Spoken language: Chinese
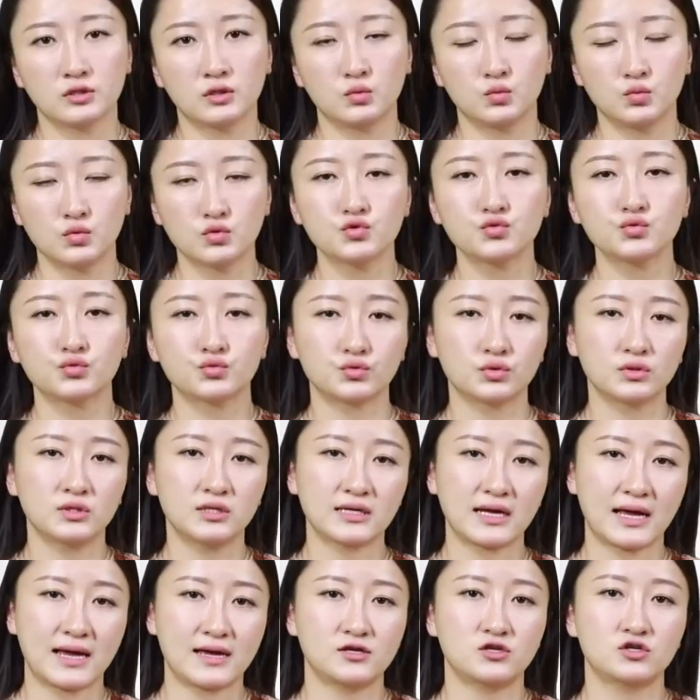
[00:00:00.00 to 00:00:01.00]
个屋主如何
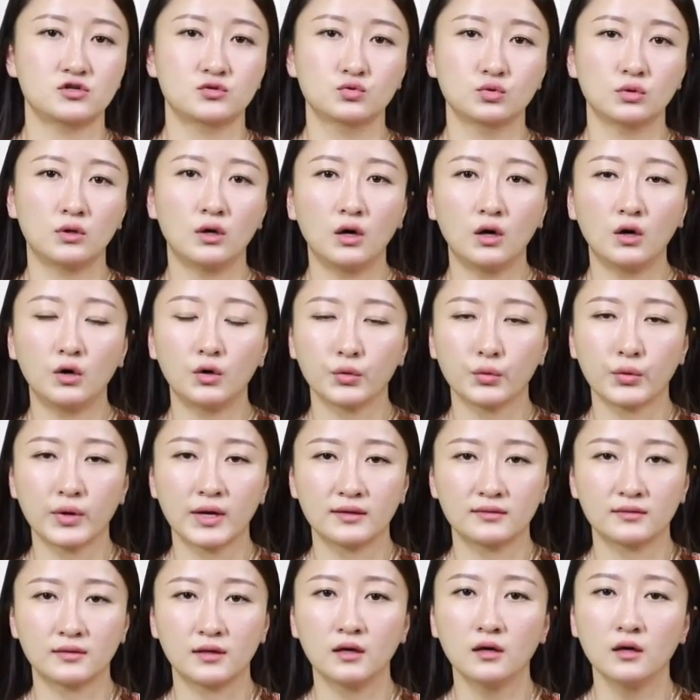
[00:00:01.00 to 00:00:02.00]
开始做后
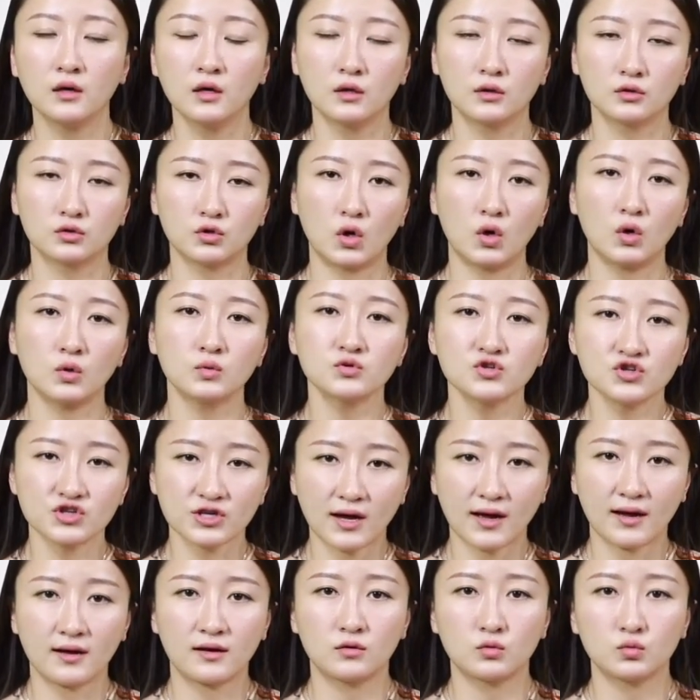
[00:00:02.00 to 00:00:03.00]
院呢？通
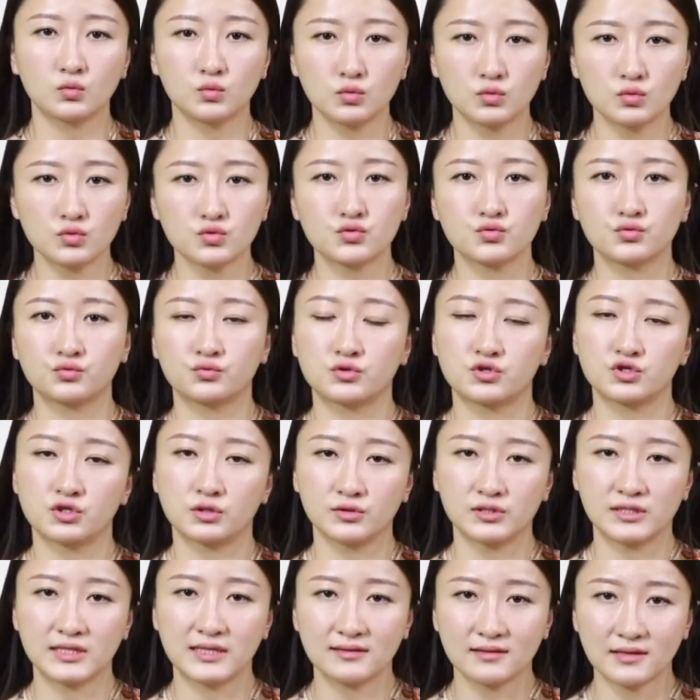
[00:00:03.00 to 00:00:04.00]
常屋主
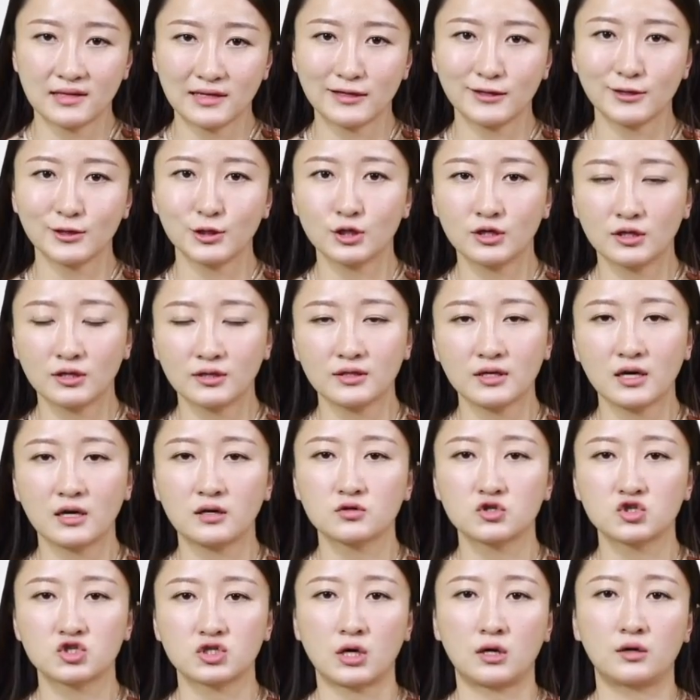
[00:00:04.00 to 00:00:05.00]
首先第一个
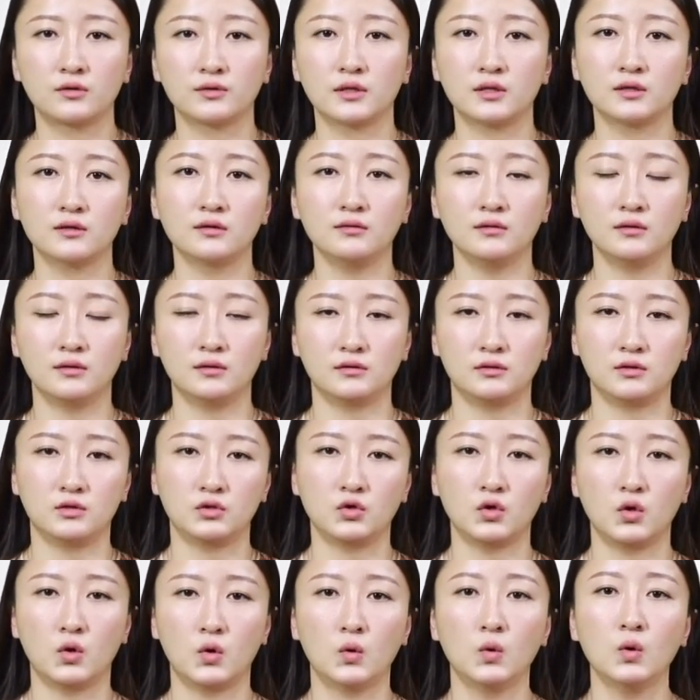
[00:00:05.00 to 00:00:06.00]
要找一个
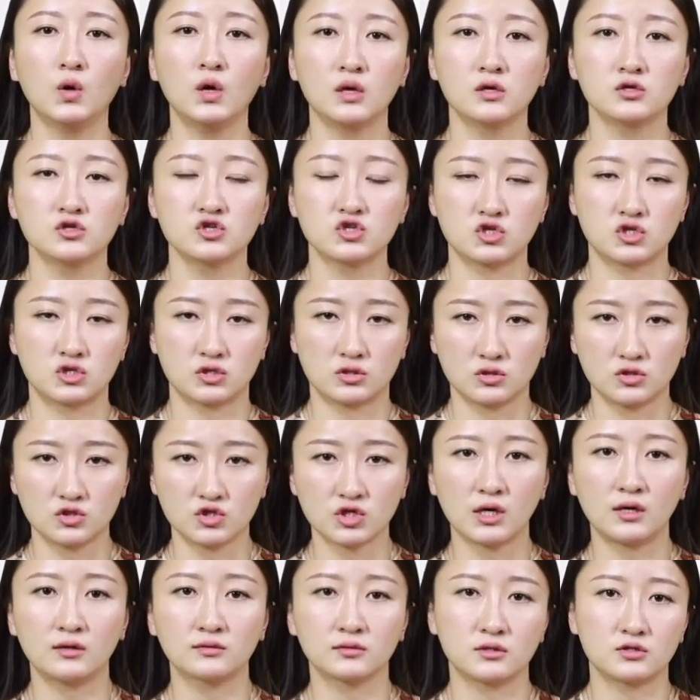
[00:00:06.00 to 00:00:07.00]
有执
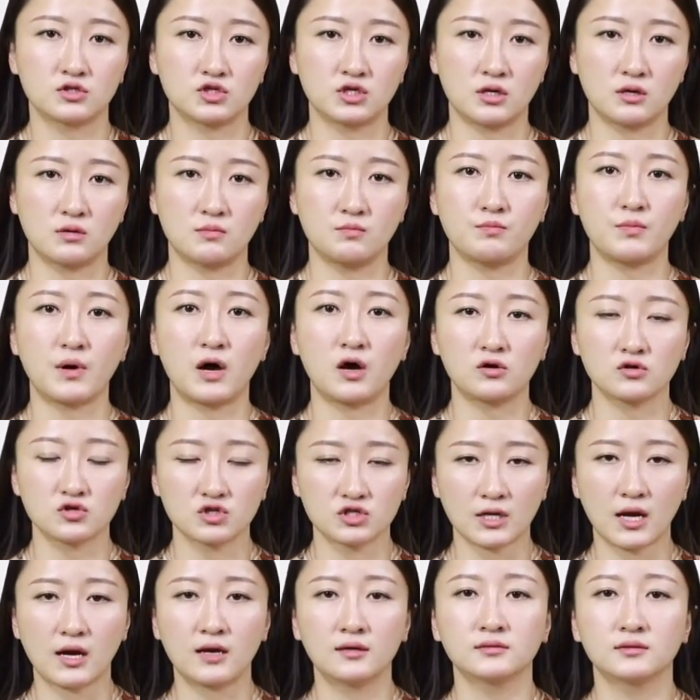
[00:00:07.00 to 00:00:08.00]
照的承包
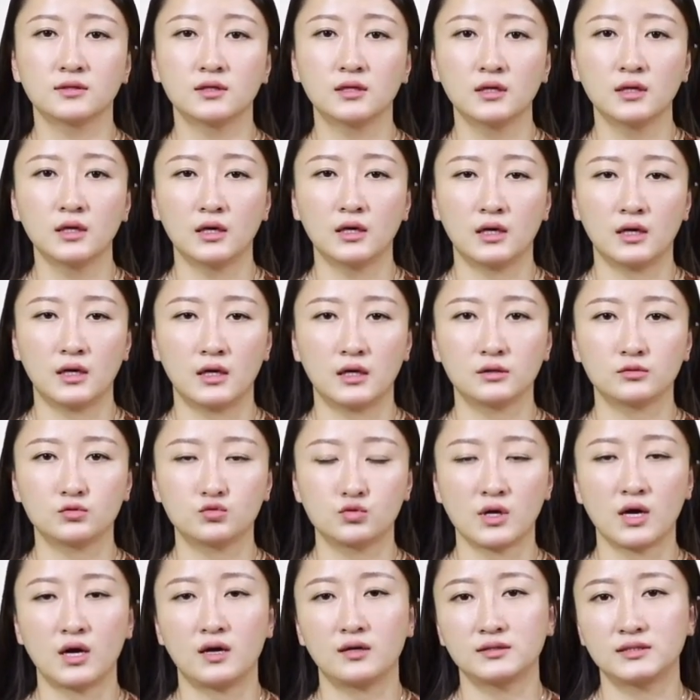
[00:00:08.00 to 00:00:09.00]
商，啊，
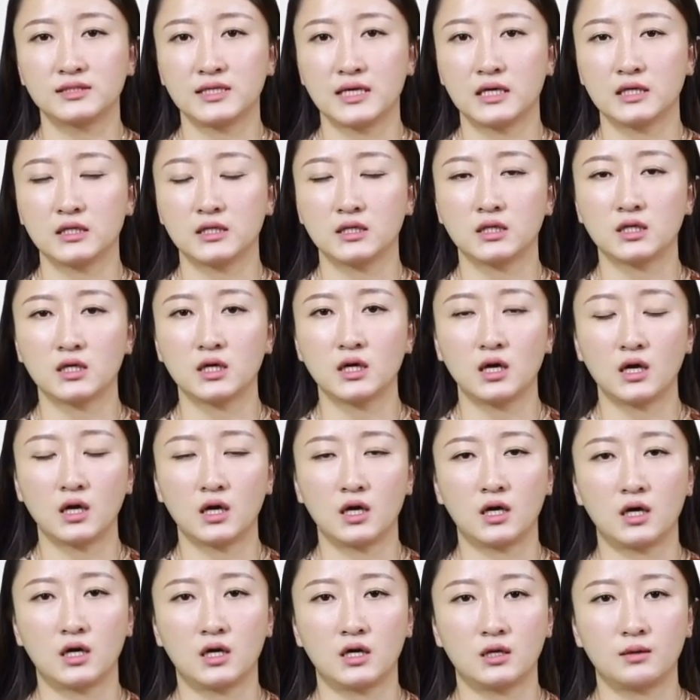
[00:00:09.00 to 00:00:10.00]
最好建议
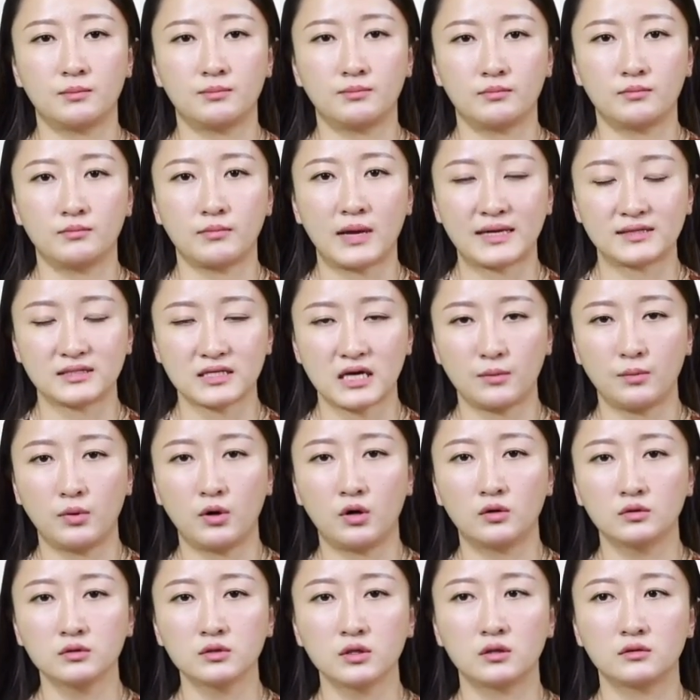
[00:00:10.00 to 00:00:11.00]
啊买家
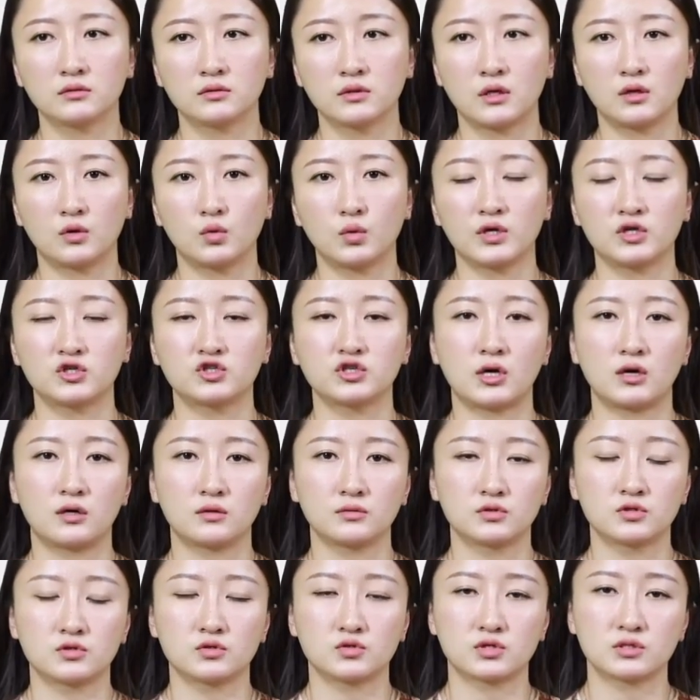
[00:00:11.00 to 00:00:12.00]
朋友呢会找
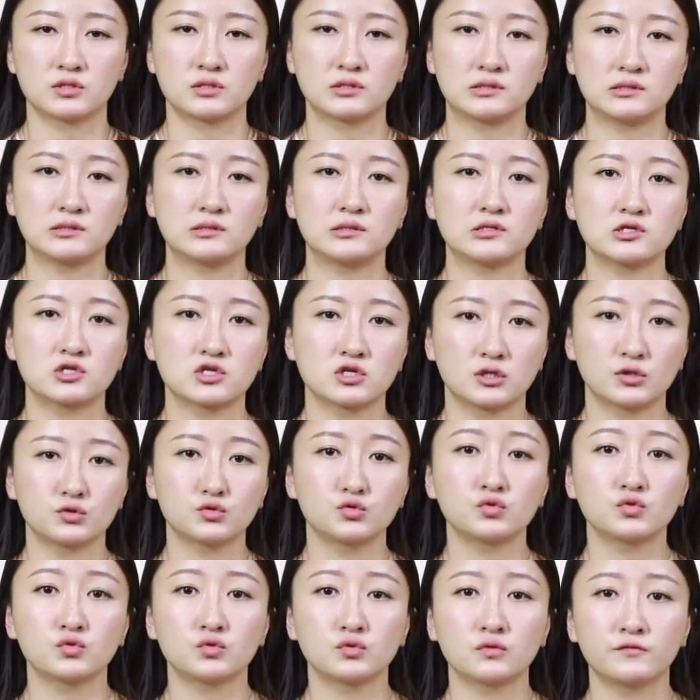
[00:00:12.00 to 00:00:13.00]
就是自己社
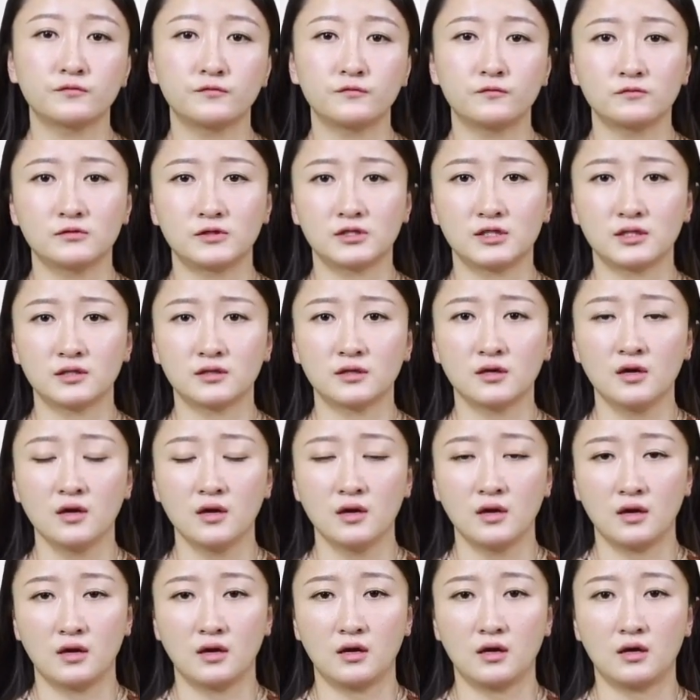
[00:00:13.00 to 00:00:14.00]
区附近，
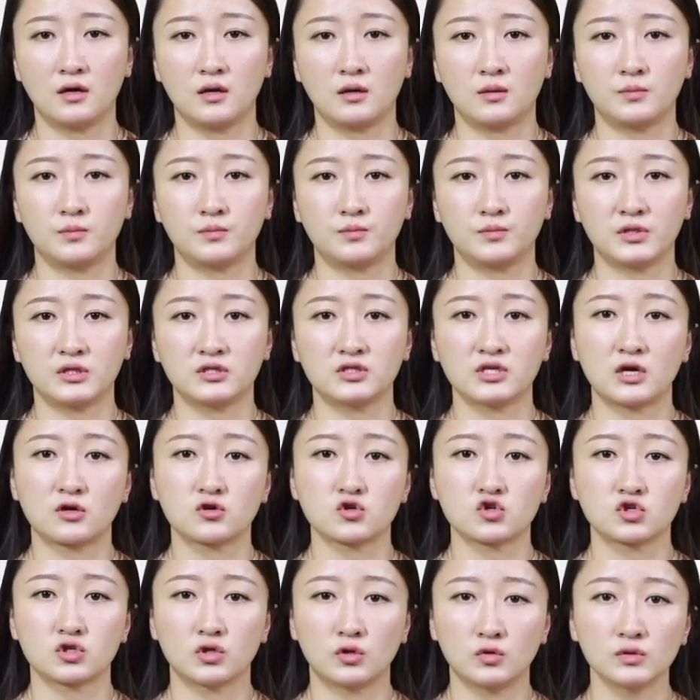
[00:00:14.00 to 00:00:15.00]
呃比较
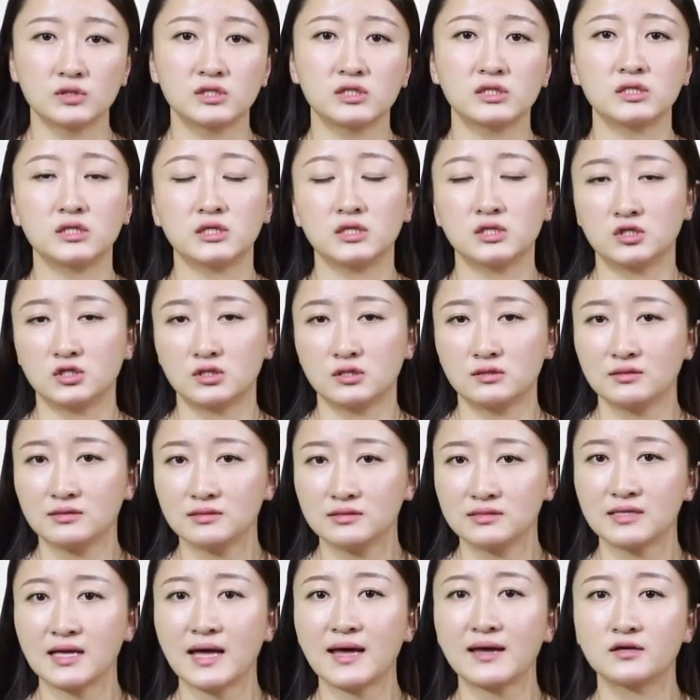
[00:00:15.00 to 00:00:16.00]
熟悉，已经
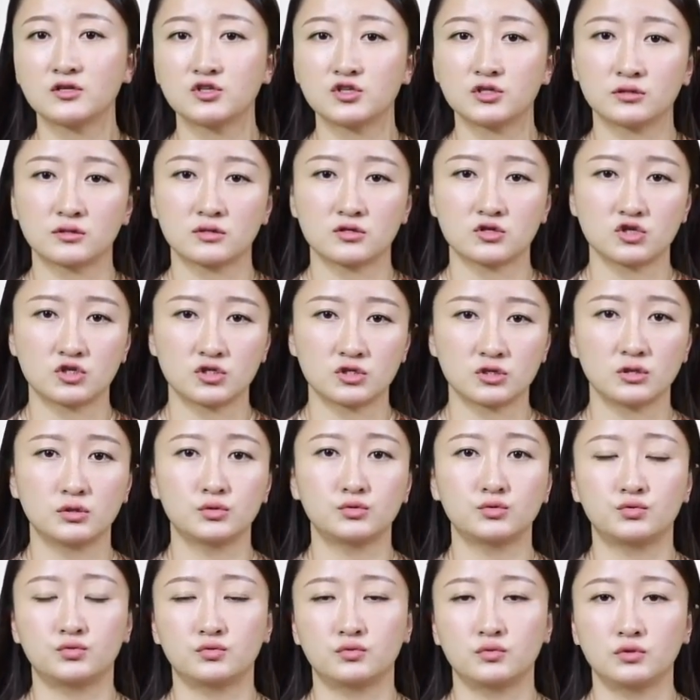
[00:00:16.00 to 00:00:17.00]
在这个社
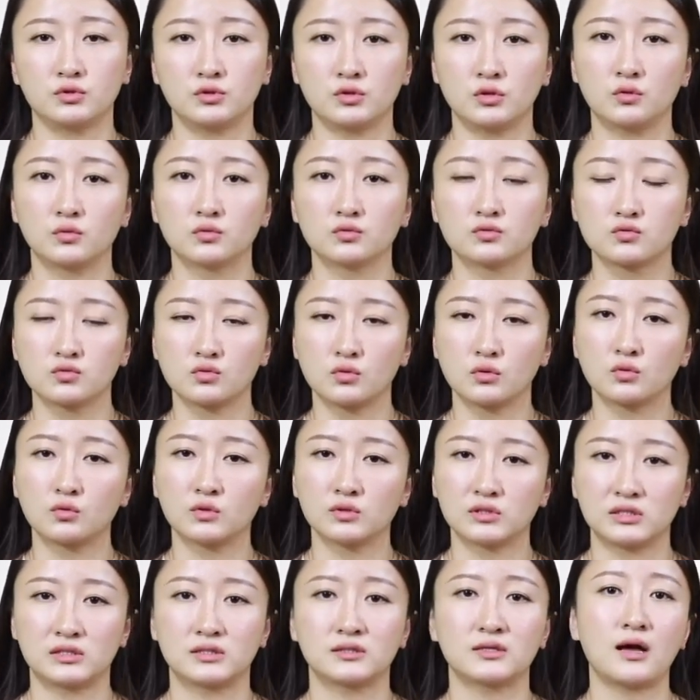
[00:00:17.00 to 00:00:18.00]
区有做
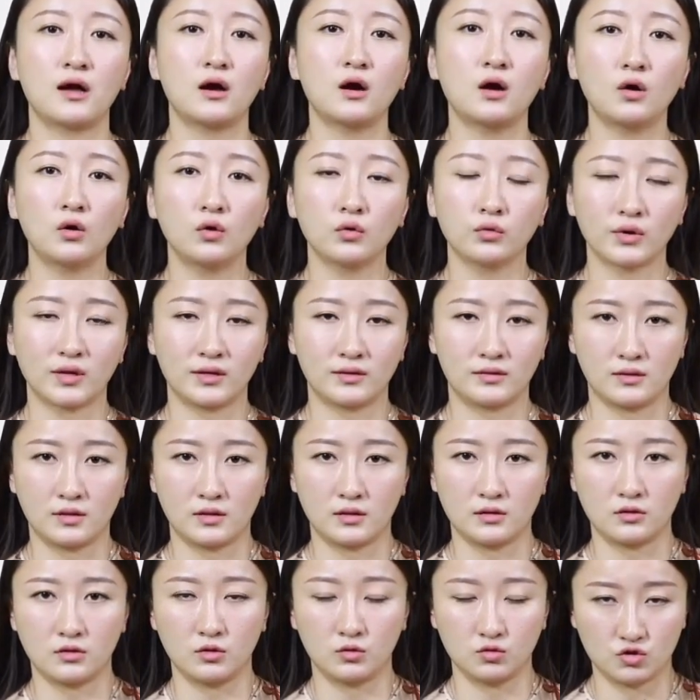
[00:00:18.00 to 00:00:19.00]
过其他后院
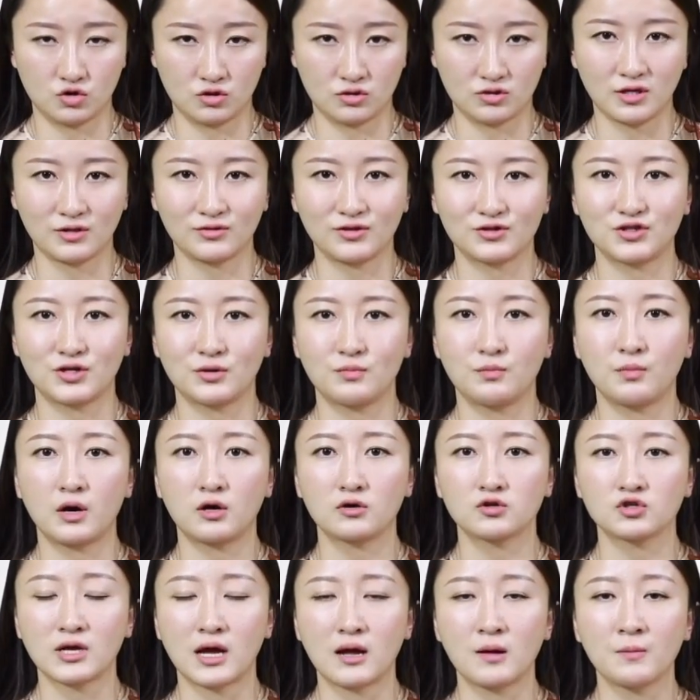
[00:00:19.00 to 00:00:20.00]
的有执照的承
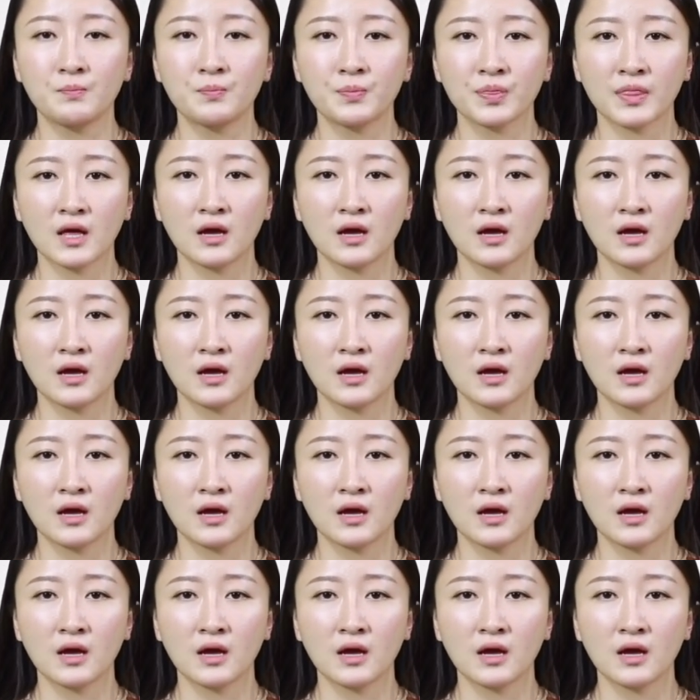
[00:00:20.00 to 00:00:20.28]
包商。